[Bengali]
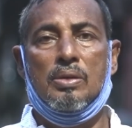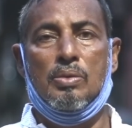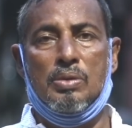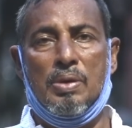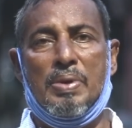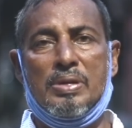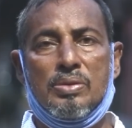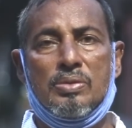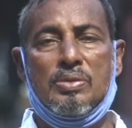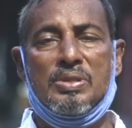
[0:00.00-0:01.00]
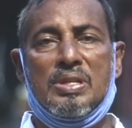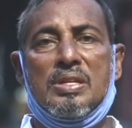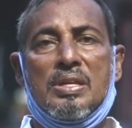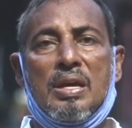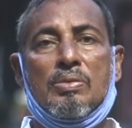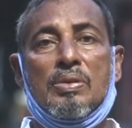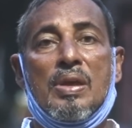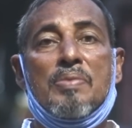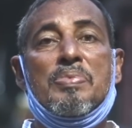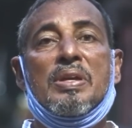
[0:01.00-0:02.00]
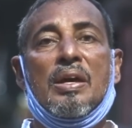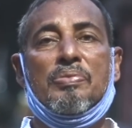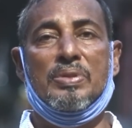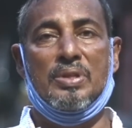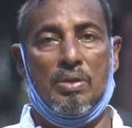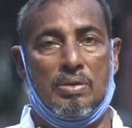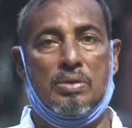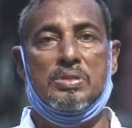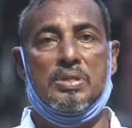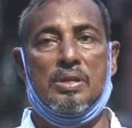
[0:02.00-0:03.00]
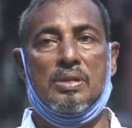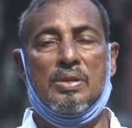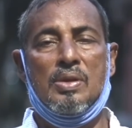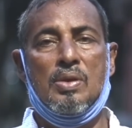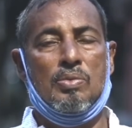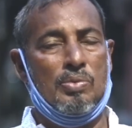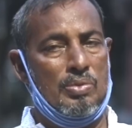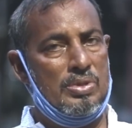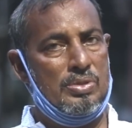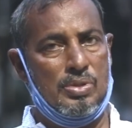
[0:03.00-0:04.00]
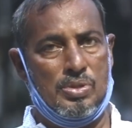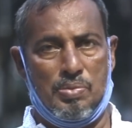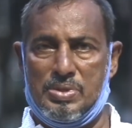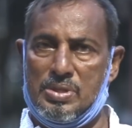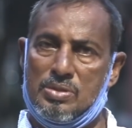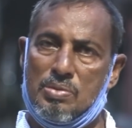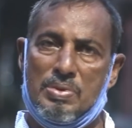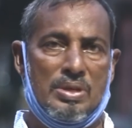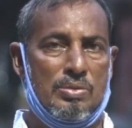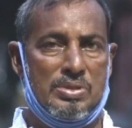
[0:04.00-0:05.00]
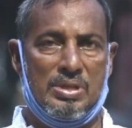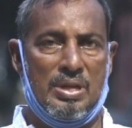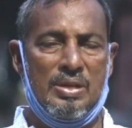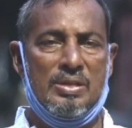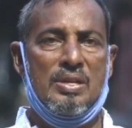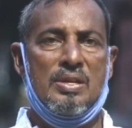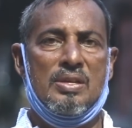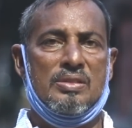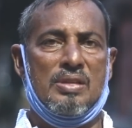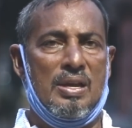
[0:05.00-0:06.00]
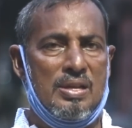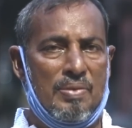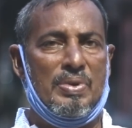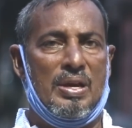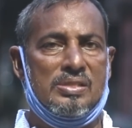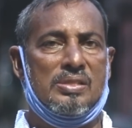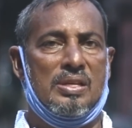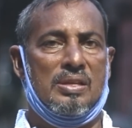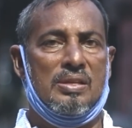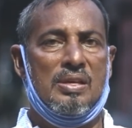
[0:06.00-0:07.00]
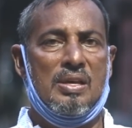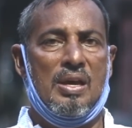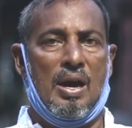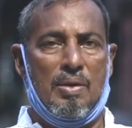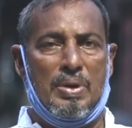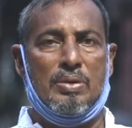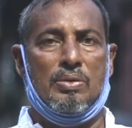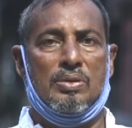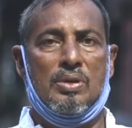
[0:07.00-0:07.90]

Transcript: লুটাবার জন্য তিনি এখন আমেরিকার পথে রওনা হচ্ছেন কোনো কিছুরই সমস্যা সমাধান হচ্ছে না তাই আমরা আজকে আবারও